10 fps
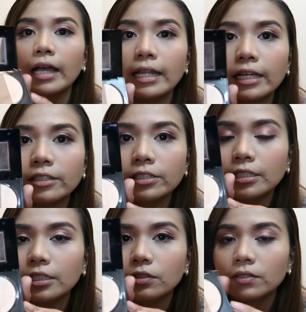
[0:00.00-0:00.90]
Highlighter
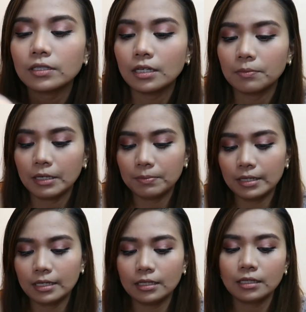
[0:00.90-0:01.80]
dito sa
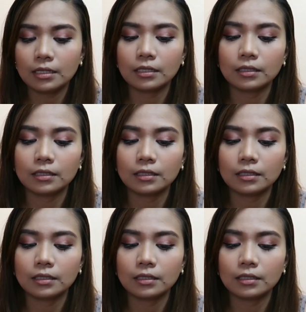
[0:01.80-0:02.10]
Maybelline.